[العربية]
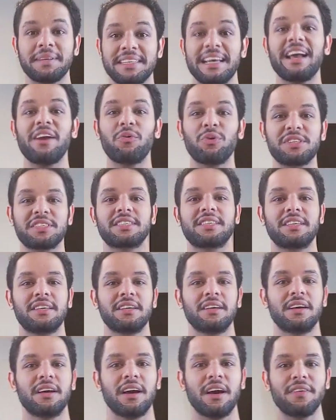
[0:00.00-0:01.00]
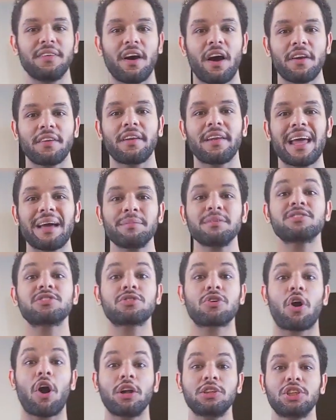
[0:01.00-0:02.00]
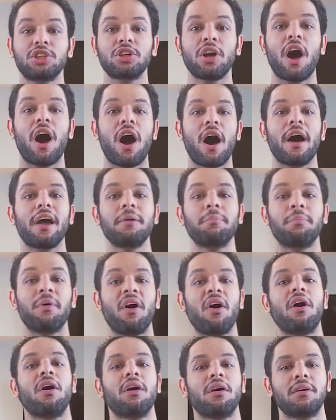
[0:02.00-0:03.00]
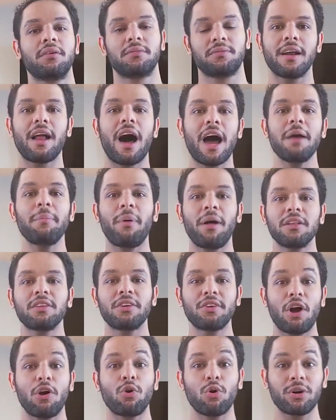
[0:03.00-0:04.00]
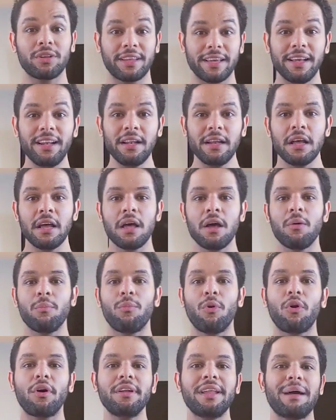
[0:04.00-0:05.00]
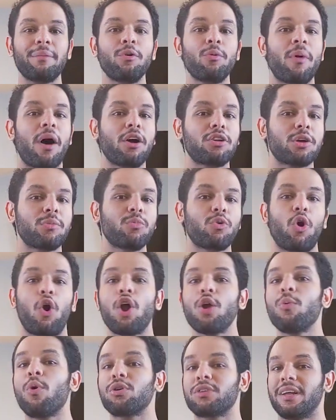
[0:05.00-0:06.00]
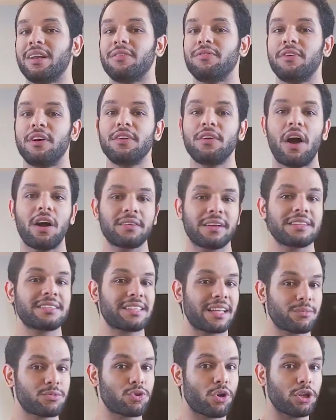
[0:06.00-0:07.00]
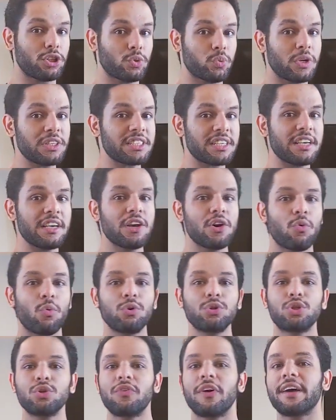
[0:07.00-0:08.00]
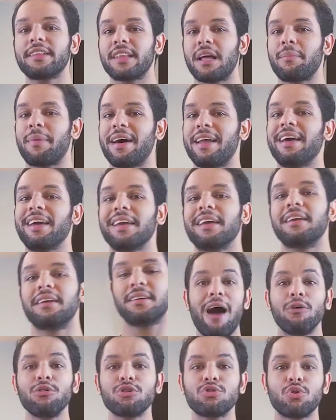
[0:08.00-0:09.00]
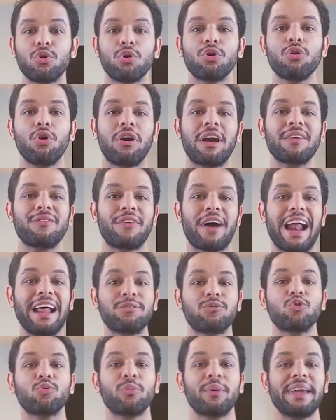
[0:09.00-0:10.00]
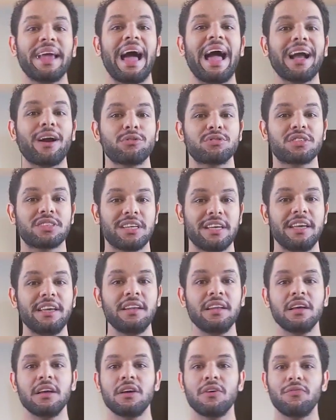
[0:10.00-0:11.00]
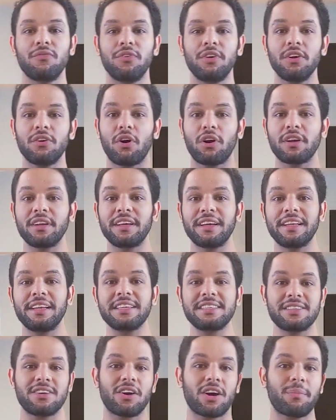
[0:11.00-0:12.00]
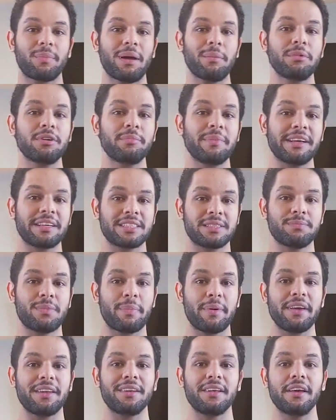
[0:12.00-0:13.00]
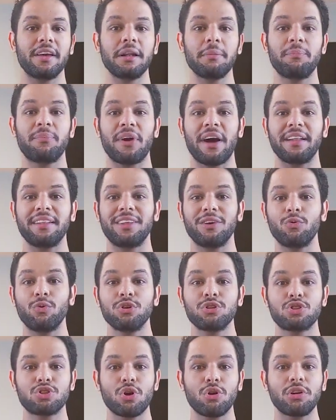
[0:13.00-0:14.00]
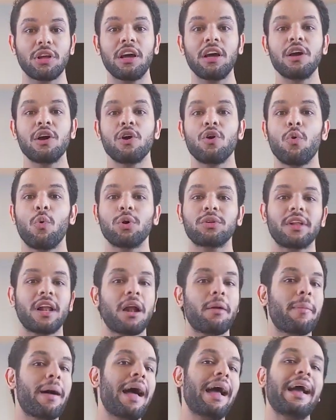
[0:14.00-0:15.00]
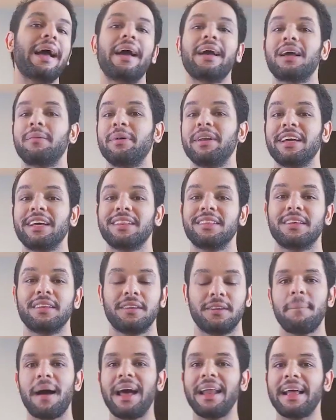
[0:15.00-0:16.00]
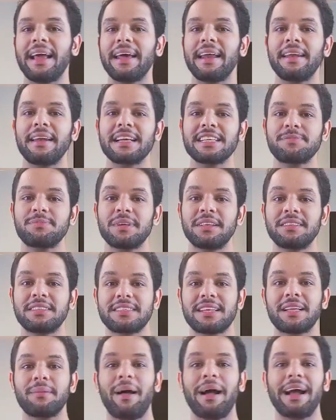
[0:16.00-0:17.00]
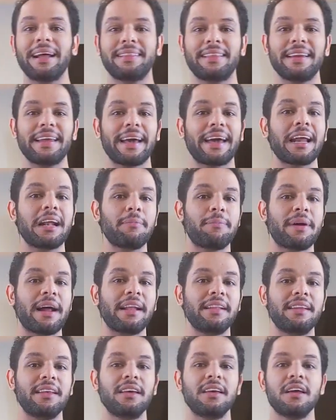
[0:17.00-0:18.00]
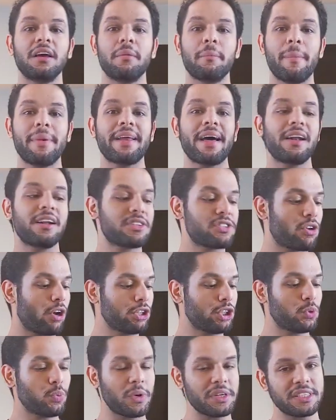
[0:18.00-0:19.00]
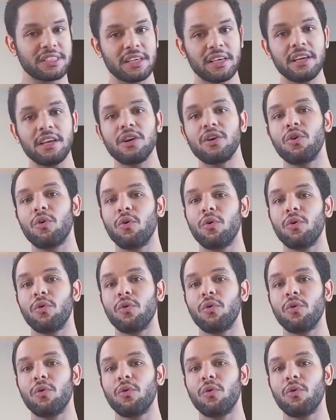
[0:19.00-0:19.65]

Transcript: مثال الويسكي النهارده نعمل سكوتش هاي بول الهاي بول ده نوع كوكتيل ممكن نعمله باكتر من كحول مختلف النهارده هنستخدم سكوتش ويسكي ونشوف هيطلع معانا ايه اول ظهور له كان في 1890 في راجل انجليزي جرب يعمل ميكس ما بين البراندي والصودا وطلع معاه حاجه جميله جدا بعد كده الناس ابتدت تستخدم حاجات تانية غير البراندي منها السكوتش ويسكي